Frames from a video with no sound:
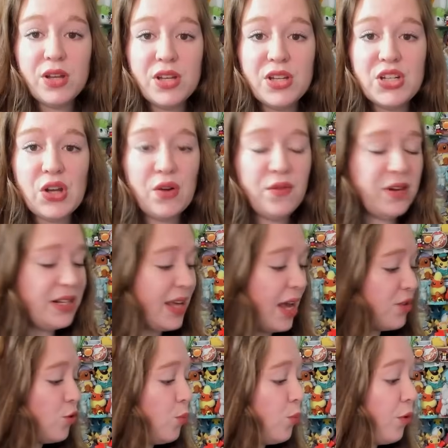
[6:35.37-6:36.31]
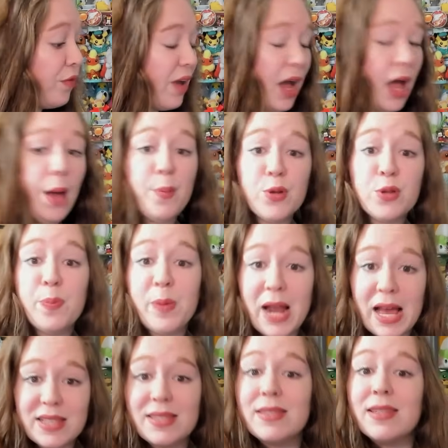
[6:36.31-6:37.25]
J'ai enlevé le carton pour faire un peu de
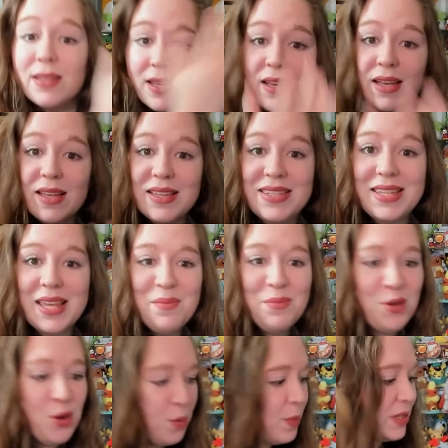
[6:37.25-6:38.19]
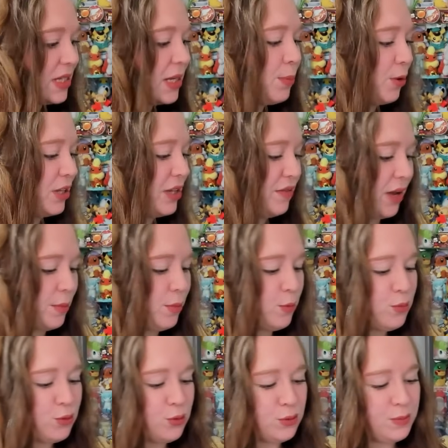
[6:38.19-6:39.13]
place c'est mieux parce qu'il prenait
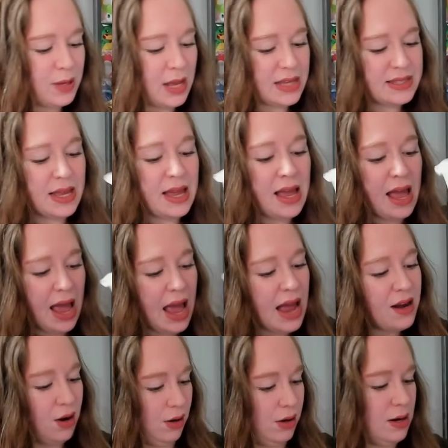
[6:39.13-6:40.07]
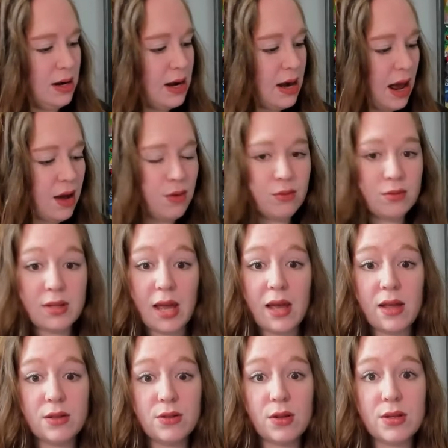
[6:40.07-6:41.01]
vraiment beaucoup de place. Alors là, on
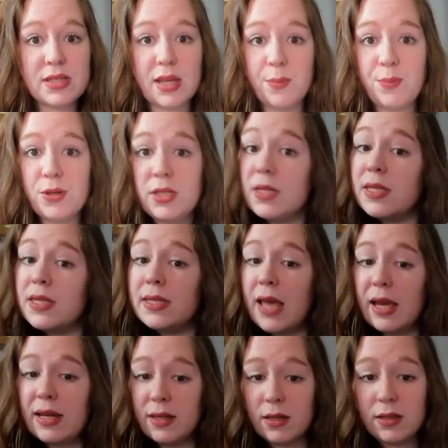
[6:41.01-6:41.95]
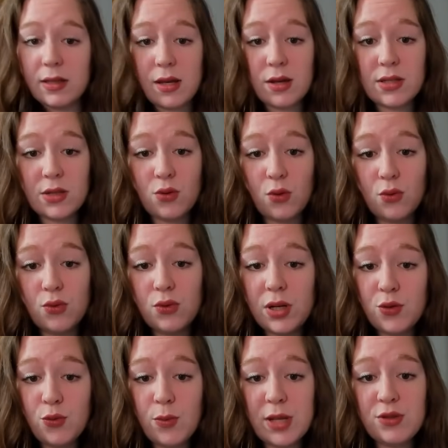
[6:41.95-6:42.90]
a dans un petit sac, d'ailleurs c'est trop cool,
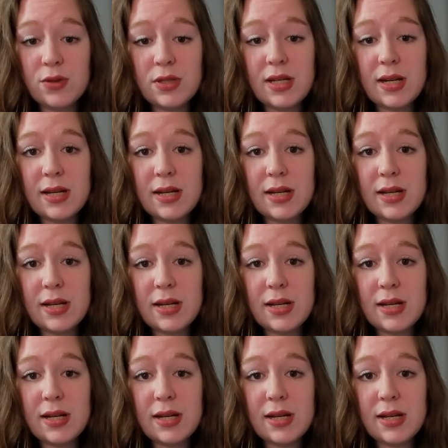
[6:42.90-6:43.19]
ils nous mettent aussi les